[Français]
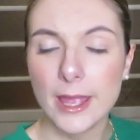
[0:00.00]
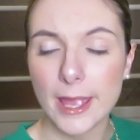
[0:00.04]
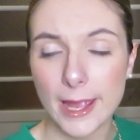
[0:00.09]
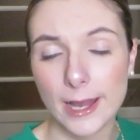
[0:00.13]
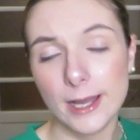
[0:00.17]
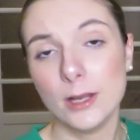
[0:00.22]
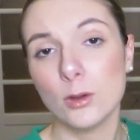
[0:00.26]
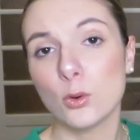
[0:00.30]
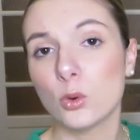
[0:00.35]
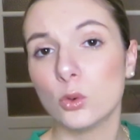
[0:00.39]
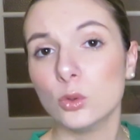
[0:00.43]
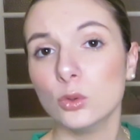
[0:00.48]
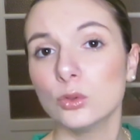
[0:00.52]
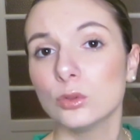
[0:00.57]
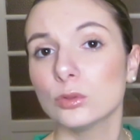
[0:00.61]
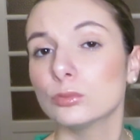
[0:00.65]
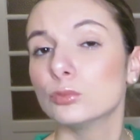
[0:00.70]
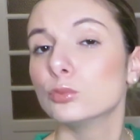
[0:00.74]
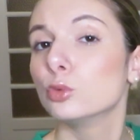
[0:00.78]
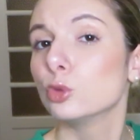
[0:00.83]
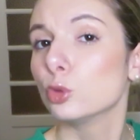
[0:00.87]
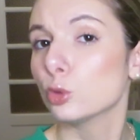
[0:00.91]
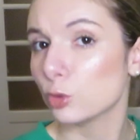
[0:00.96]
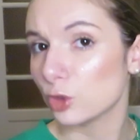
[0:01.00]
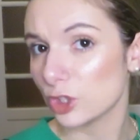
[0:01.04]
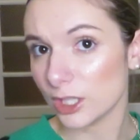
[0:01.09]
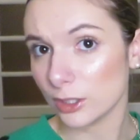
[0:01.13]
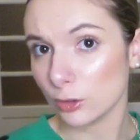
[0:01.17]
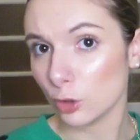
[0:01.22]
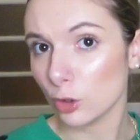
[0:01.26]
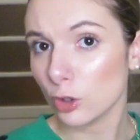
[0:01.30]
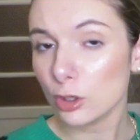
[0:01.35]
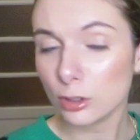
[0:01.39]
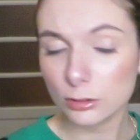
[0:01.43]
Elle est rose donc
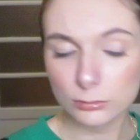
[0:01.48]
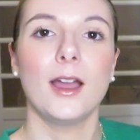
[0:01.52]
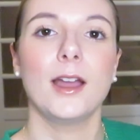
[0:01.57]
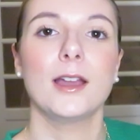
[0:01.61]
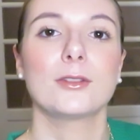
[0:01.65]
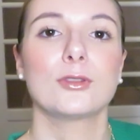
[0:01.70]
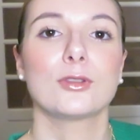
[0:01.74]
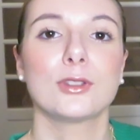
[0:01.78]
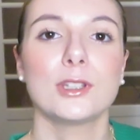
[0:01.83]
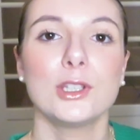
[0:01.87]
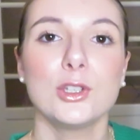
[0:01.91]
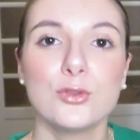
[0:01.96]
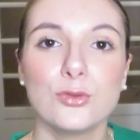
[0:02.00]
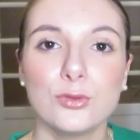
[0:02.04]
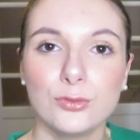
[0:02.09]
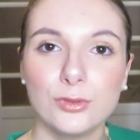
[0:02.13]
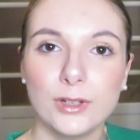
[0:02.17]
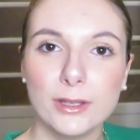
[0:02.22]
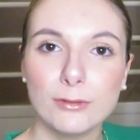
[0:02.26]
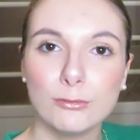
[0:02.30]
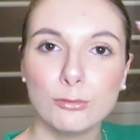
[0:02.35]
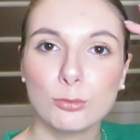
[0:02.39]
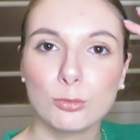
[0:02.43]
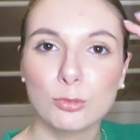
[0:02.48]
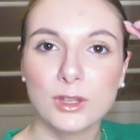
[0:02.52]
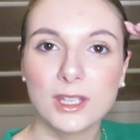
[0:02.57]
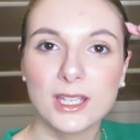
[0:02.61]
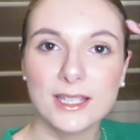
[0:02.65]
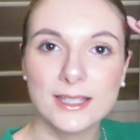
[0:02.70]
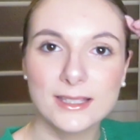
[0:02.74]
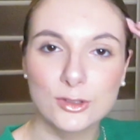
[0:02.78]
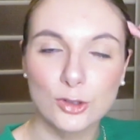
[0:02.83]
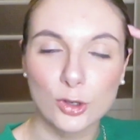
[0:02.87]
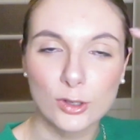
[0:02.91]
j'adore. Attendez je voulais vous
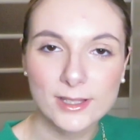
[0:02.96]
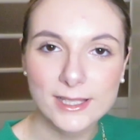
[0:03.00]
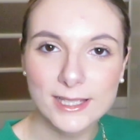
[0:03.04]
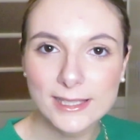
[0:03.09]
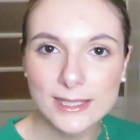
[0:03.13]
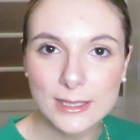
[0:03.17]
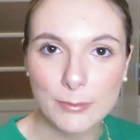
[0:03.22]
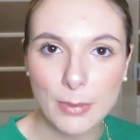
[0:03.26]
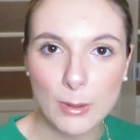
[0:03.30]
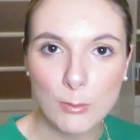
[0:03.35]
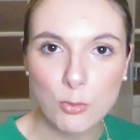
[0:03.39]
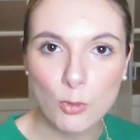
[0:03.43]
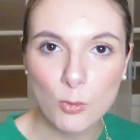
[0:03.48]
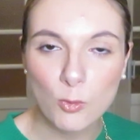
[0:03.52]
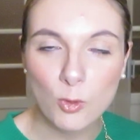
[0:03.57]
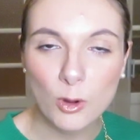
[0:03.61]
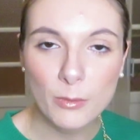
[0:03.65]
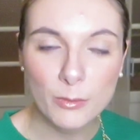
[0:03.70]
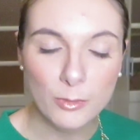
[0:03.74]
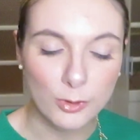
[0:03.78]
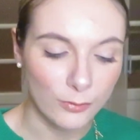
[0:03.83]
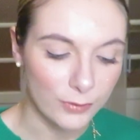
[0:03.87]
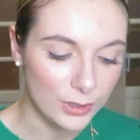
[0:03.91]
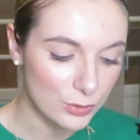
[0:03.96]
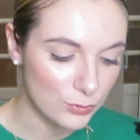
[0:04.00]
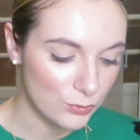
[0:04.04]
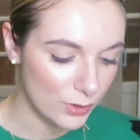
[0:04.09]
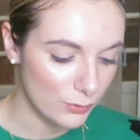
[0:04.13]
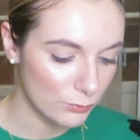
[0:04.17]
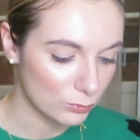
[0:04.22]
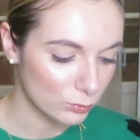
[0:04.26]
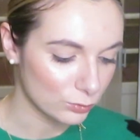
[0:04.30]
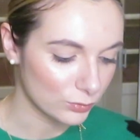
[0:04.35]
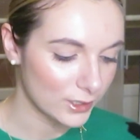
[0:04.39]
montrer. Genre ça c'est pas pour moi mais en fait je
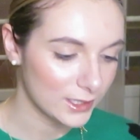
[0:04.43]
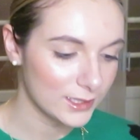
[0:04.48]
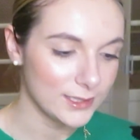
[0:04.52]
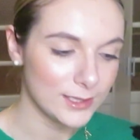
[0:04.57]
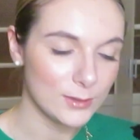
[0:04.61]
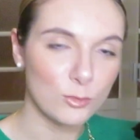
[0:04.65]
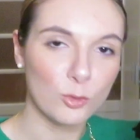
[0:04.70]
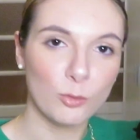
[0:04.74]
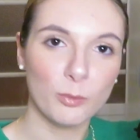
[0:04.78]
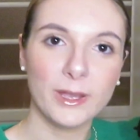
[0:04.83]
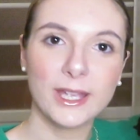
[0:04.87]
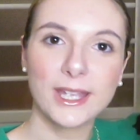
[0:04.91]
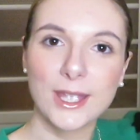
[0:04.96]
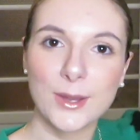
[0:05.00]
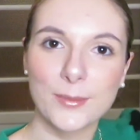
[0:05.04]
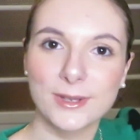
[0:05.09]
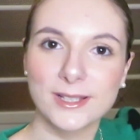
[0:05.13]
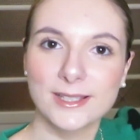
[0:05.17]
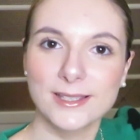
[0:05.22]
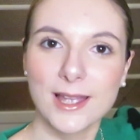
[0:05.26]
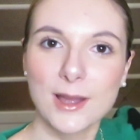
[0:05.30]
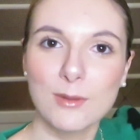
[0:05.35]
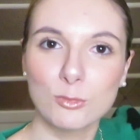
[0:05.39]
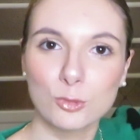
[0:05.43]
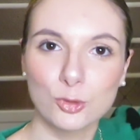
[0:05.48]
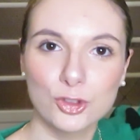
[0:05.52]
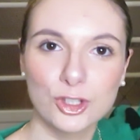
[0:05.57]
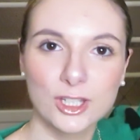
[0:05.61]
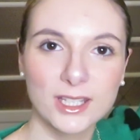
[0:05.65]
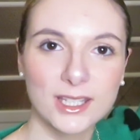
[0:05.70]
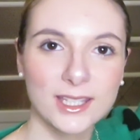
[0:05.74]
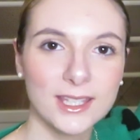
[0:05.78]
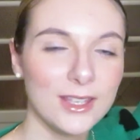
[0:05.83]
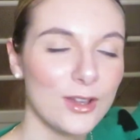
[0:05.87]
voulais vous montrer. C'est mon père qui a pris ça à mon
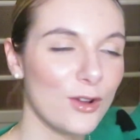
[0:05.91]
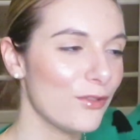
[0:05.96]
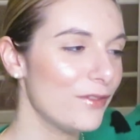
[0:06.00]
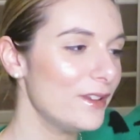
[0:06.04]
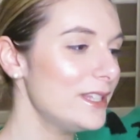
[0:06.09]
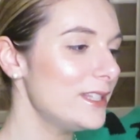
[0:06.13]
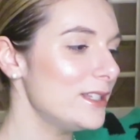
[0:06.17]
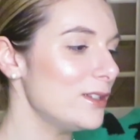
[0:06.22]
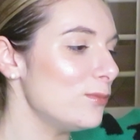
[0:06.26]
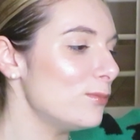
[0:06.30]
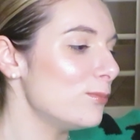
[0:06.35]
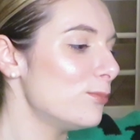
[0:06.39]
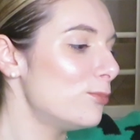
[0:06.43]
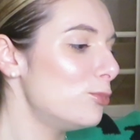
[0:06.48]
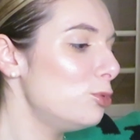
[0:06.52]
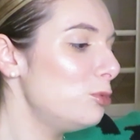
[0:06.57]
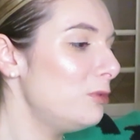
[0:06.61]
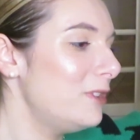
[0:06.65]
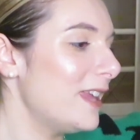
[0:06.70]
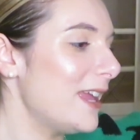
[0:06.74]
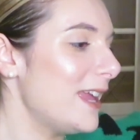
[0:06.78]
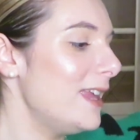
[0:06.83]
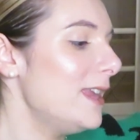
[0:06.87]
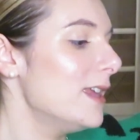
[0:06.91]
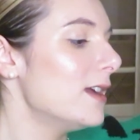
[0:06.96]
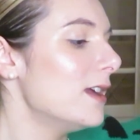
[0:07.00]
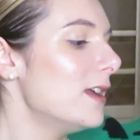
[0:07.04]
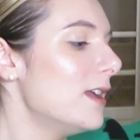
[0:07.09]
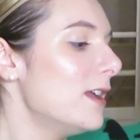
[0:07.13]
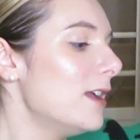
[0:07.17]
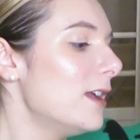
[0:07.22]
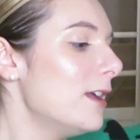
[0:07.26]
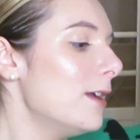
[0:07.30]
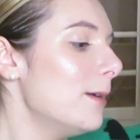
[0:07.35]
chéri. En fait c'est une bouteille
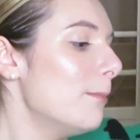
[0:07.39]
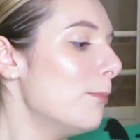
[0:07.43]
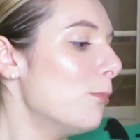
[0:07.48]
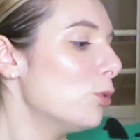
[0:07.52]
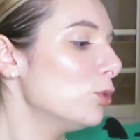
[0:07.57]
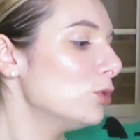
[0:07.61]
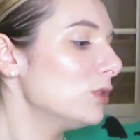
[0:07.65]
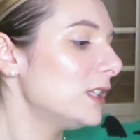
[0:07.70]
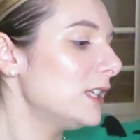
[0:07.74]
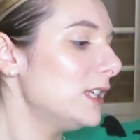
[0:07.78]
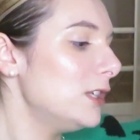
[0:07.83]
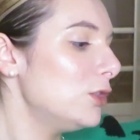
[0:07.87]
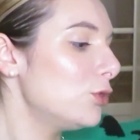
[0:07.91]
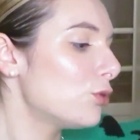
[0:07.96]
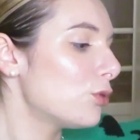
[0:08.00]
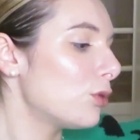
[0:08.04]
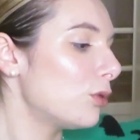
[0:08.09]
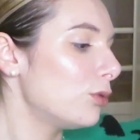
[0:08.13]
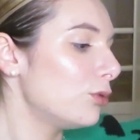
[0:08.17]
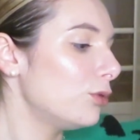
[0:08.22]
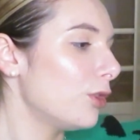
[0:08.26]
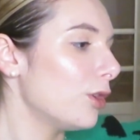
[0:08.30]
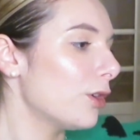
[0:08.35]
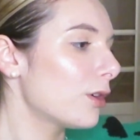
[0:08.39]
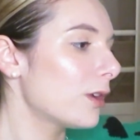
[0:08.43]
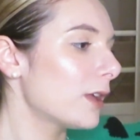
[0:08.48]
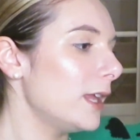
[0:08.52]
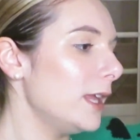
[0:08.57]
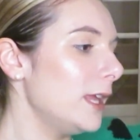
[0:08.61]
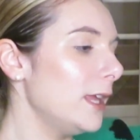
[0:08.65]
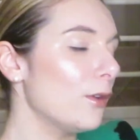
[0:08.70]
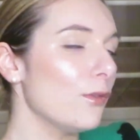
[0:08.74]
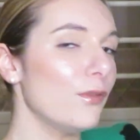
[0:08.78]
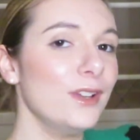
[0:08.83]
Monkey Shoulder
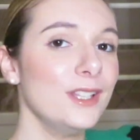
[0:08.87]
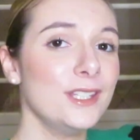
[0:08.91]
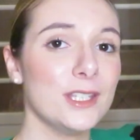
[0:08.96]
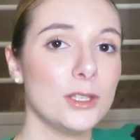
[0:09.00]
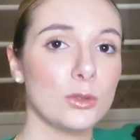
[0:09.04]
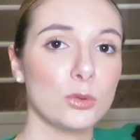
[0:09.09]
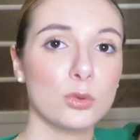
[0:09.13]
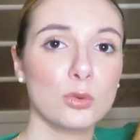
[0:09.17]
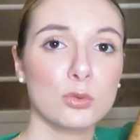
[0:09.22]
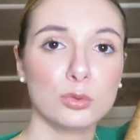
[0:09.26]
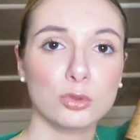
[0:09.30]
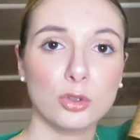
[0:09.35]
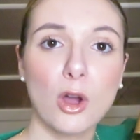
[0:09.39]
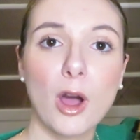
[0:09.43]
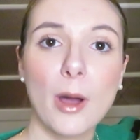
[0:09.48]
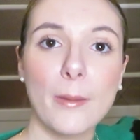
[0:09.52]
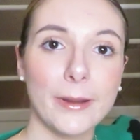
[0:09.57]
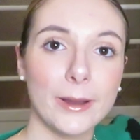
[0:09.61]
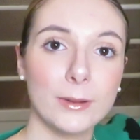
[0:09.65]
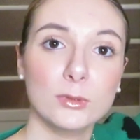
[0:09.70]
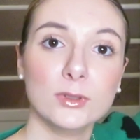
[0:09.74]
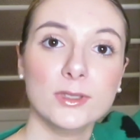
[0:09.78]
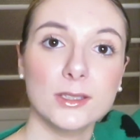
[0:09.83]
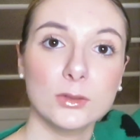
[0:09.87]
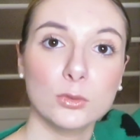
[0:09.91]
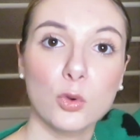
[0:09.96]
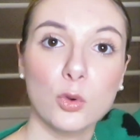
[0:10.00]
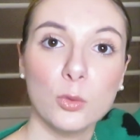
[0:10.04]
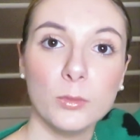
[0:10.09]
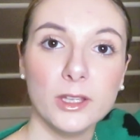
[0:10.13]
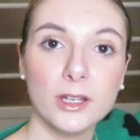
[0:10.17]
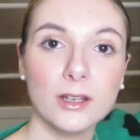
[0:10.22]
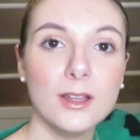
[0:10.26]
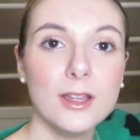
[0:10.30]
et en fait il est trop content, apparemment c'est
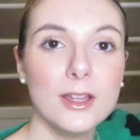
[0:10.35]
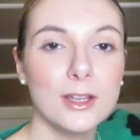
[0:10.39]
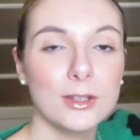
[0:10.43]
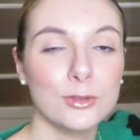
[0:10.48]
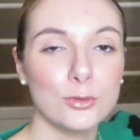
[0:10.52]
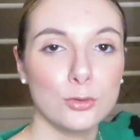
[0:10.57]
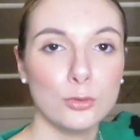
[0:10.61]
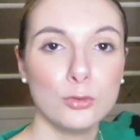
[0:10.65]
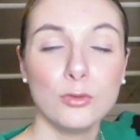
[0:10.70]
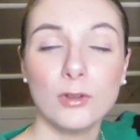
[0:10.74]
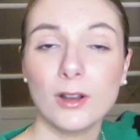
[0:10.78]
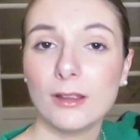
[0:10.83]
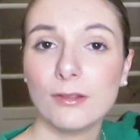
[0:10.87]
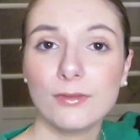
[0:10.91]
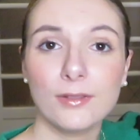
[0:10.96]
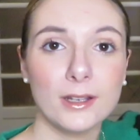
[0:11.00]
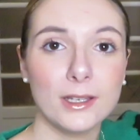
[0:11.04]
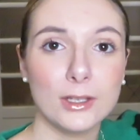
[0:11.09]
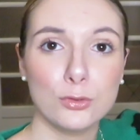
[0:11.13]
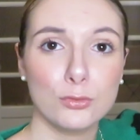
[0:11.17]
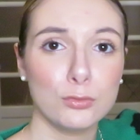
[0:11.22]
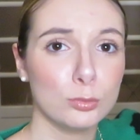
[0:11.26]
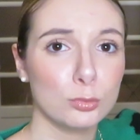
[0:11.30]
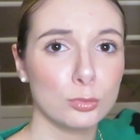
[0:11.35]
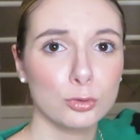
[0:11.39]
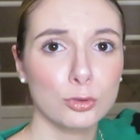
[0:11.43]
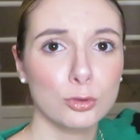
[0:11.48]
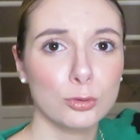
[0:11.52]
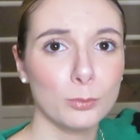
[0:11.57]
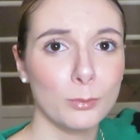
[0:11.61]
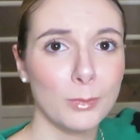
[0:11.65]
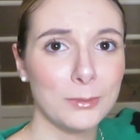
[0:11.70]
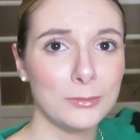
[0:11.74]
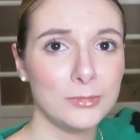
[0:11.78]
trop bien du coup voilà fallait que je vous
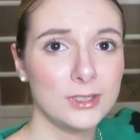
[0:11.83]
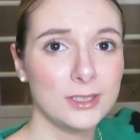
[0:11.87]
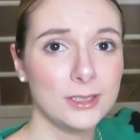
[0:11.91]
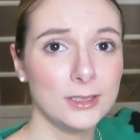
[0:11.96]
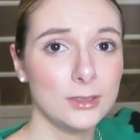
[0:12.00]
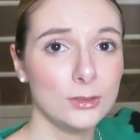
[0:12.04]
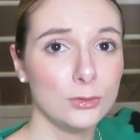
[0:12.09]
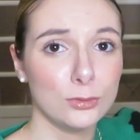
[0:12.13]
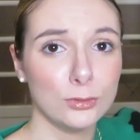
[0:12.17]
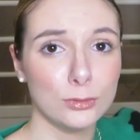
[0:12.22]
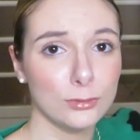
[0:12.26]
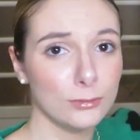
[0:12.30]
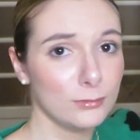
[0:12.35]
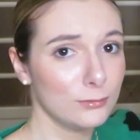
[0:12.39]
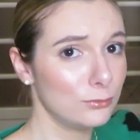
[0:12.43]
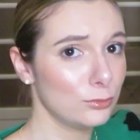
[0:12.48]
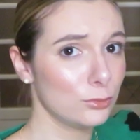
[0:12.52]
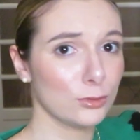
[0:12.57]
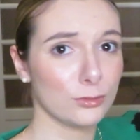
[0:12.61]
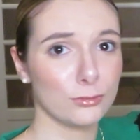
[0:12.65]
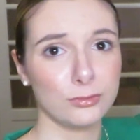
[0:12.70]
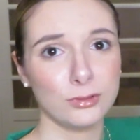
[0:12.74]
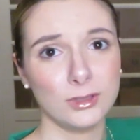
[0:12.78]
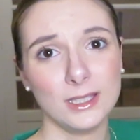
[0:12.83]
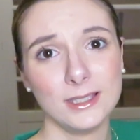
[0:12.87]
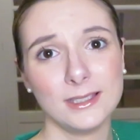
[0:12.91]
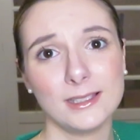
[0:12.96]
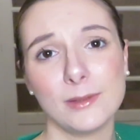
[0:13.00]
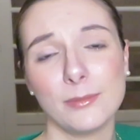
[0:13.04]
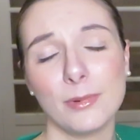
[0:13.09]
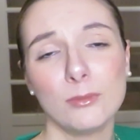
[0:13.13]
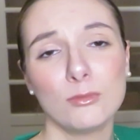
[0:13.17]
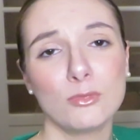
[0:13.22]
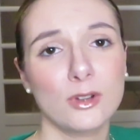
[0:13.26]
montre même si euh, vous en foutez
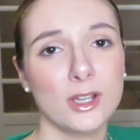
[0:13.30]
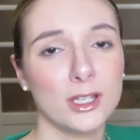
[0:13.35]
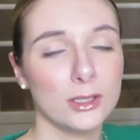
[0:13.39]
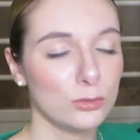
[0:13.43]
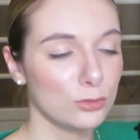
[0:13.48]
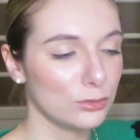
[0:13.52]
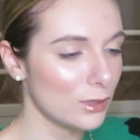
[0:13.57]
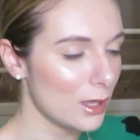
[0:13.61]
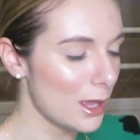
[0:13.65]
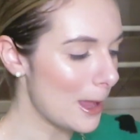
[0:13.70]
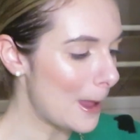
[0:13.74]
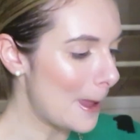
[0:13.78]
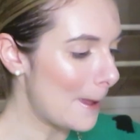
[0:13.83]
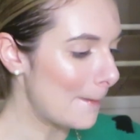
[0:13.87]
c'est pas mon cadeau